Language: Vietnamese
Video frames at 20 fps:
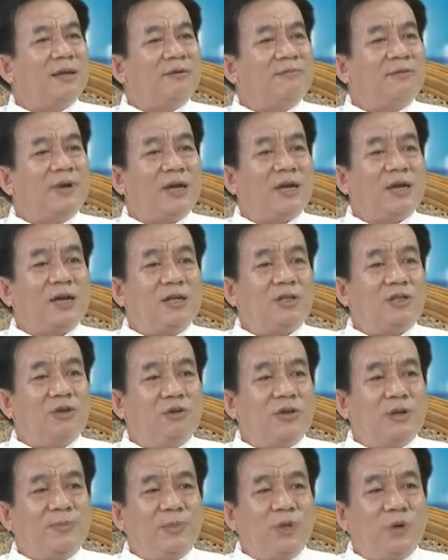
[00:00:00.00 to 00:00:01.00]
và cơ
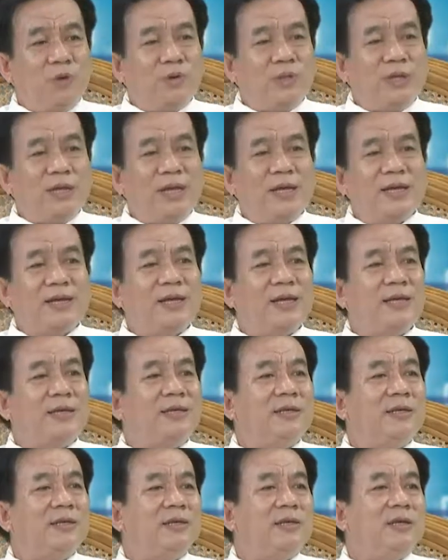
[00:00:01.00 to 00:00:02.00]
thừa cấm thụ thì hiện nay
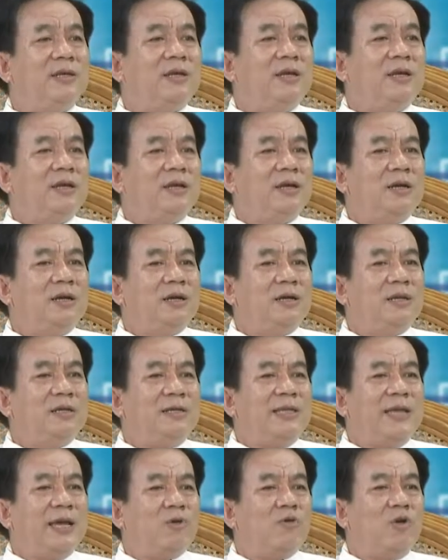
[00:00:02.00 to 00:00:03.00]
à,
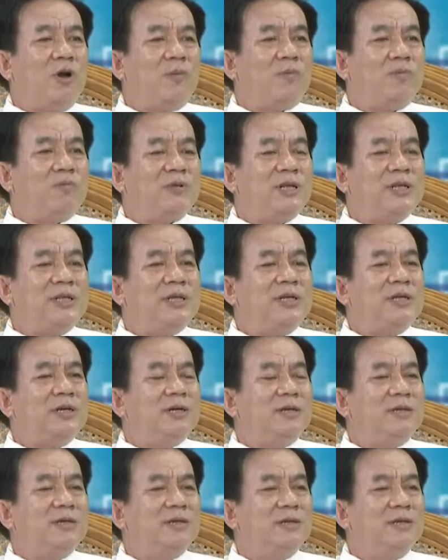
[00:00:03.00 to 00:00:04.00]
những nhà khoa học trên thế
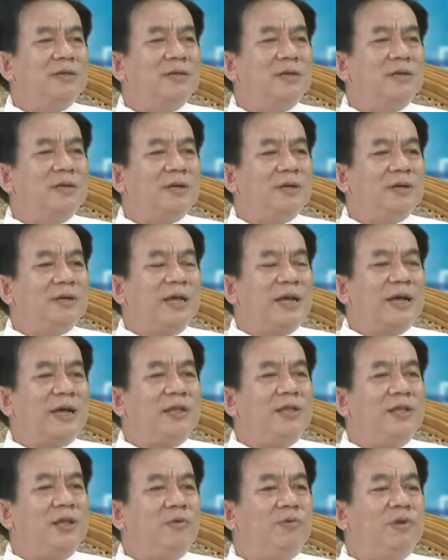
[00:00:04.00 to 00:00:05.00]
giới đã có
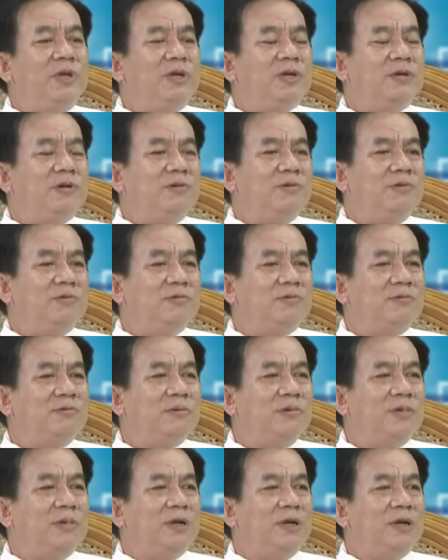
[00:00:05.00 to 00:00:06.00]
nhiều nghiên cứu
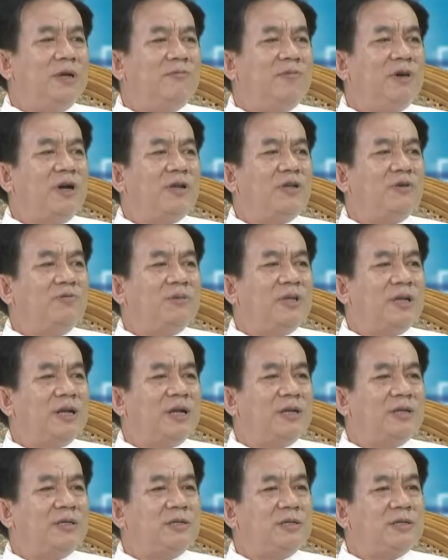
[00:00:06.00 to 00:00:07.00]
vẫn chúng
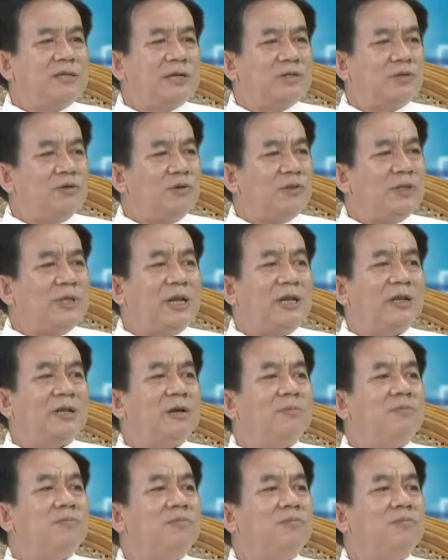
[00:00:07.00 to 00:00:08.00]
ta chưa sản xuất thành công